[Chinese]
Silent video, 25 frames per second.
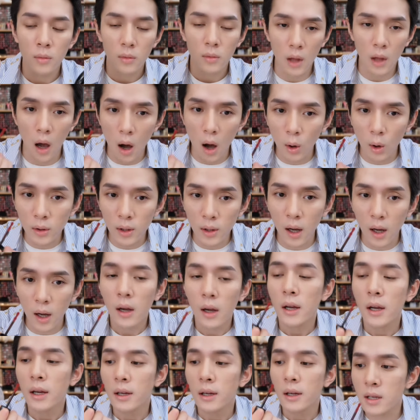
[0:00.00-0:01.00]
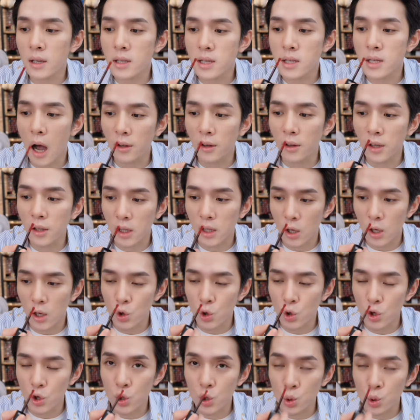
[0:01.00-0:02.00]
然后呢，你想要你的
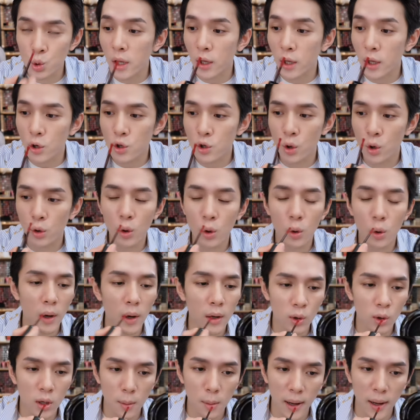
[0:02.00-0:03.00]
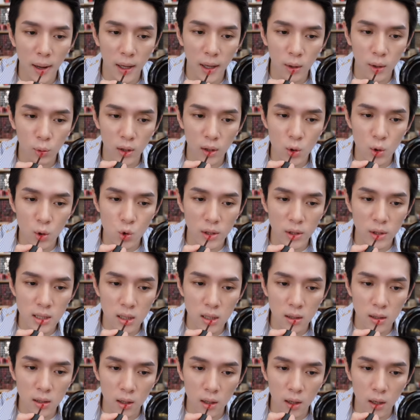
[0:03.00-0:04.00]
就是素颜的时候用的话，你就可以把它涂在你的唇
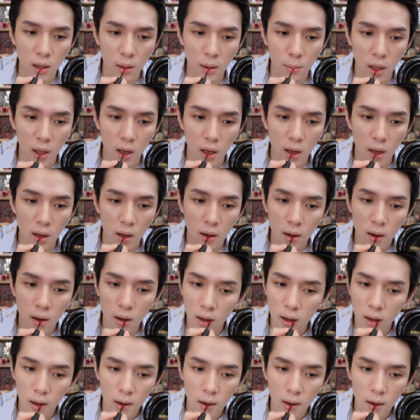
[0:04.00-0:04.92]
芯的里面。是。